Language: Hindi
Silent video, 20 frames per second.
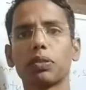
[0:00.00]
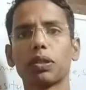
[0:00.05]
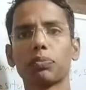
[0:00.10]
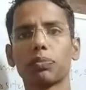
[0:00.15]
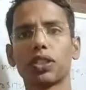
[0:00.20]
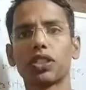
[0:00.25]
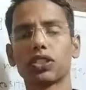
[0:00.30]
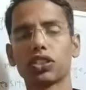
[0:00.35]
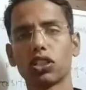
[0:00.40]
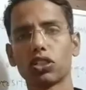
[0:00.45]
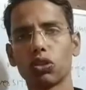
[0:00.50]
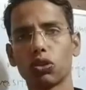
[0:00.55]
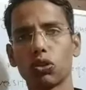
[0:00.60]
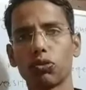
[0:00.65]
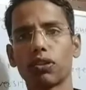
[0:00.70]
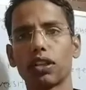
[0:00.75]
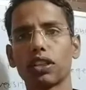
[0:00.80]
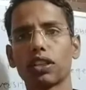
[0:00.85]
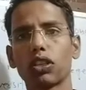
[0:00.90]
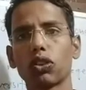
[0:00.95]
प्रिपरेशन को
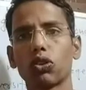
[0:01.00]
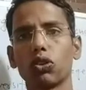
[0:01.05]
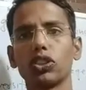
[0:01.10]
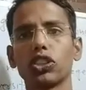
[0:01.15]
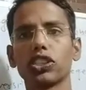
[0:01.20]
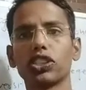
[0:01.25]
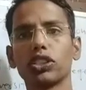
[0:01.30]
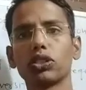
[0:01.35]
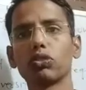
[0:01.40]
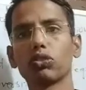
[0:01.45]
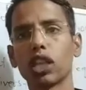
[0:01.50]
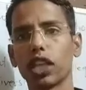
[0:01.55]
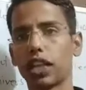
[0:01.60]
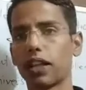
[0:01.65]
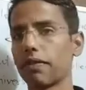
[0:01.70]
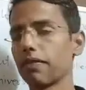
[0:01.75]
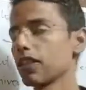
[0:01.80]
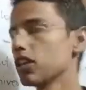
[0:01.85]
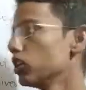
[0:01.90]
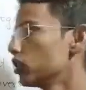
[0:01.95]
फर्दर कंटिन्यू करें
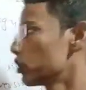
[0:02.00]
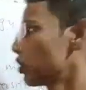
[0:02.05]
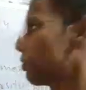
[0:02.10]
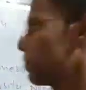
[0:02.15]
तो